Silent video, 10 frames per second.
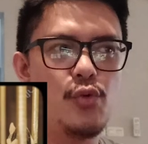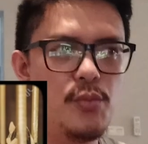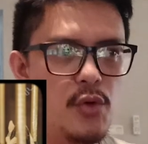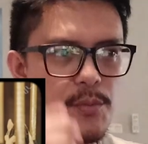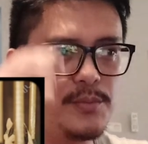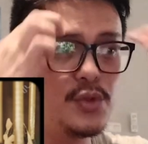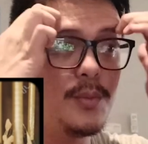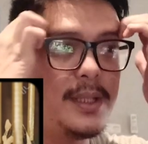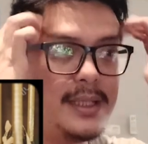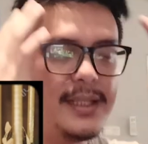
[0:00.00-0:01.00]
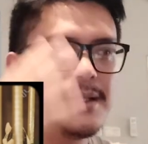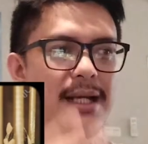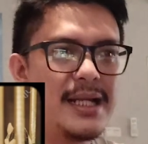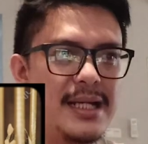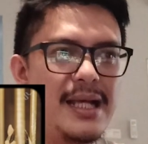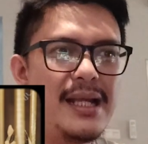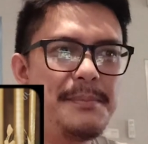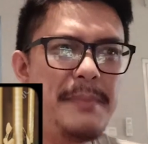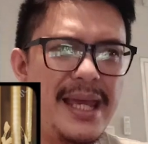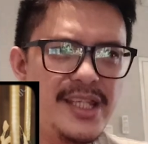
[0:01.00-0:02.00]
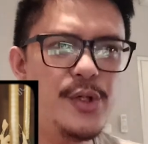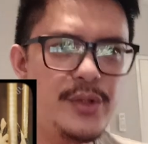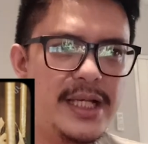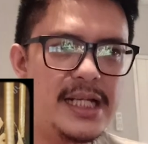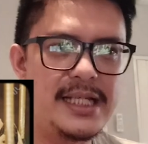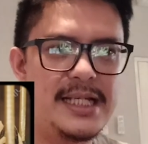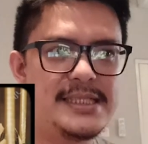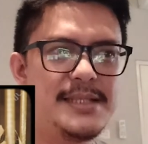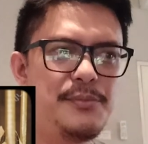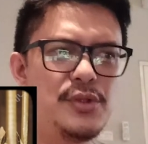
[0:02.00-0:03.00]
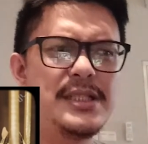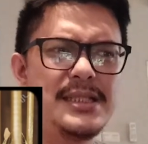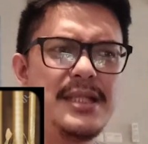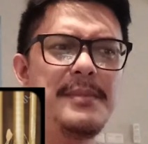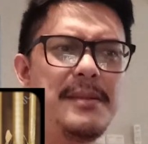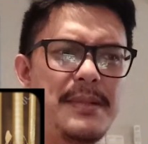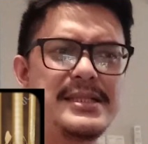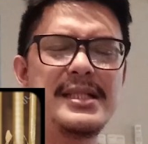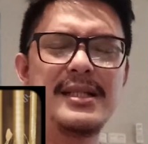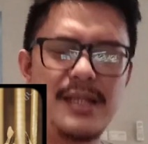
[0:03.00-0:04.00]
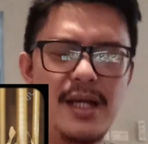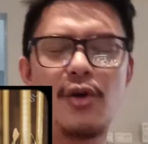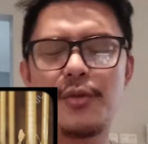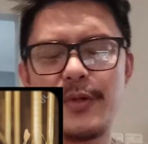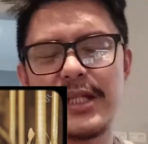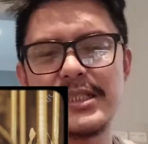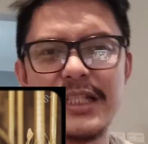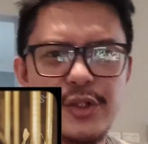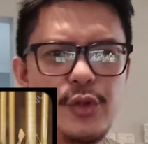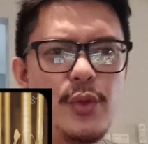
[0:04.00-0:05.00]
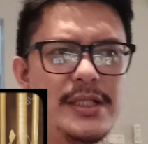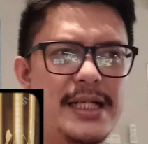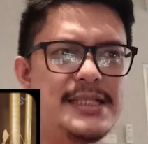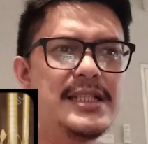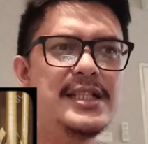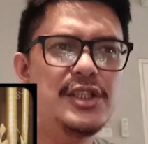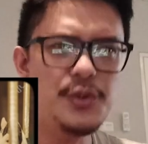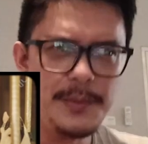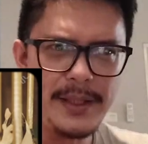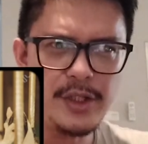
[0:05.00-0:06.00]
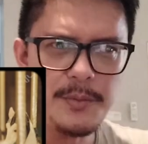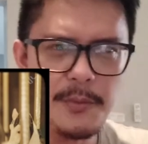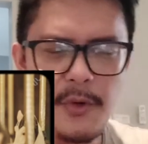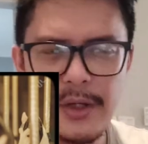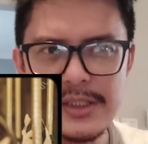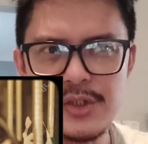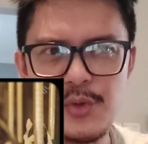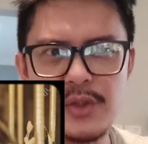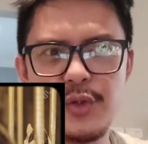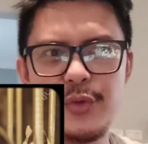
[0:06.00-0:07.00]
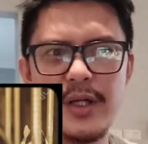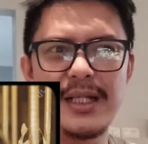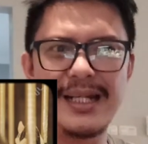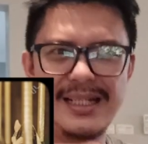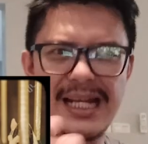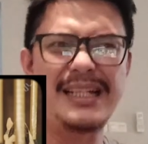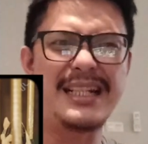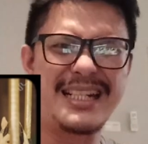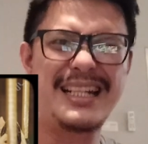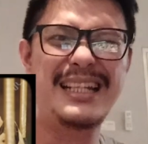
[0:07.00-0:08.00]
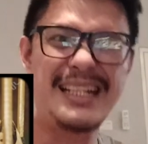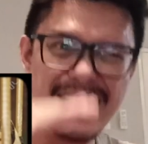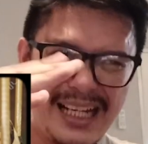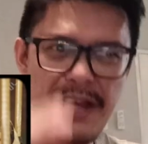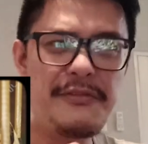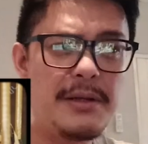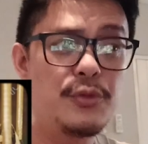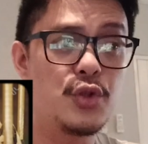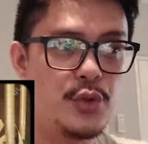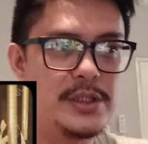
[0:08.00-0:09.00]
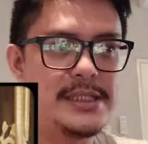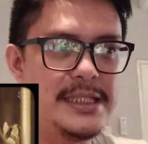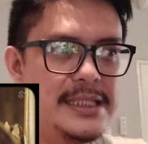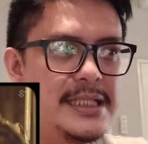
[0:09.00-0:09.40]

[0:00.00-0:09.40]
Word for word: umum. Cuman karena backune kali guys ya, musisi emang pasti ya corporation itu itu aja guys. Cuman bikin membawakan sesuatu itu yang another level menurut gue sih